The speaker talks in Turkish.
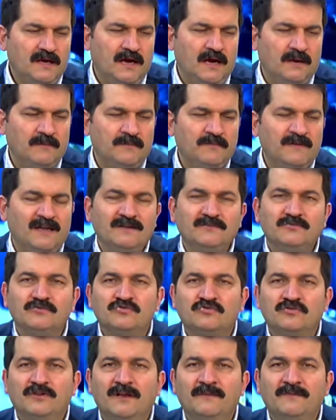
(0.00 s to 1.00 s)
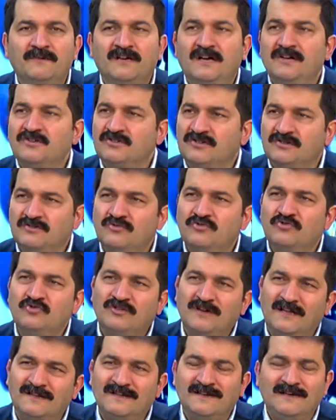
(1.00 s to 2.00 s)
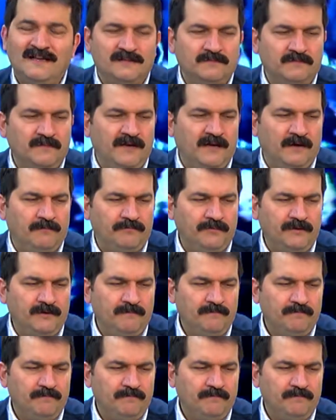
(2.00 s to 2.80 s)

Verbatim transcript: Ama ben şöyle birkaç küçük hatırlatma yapayım.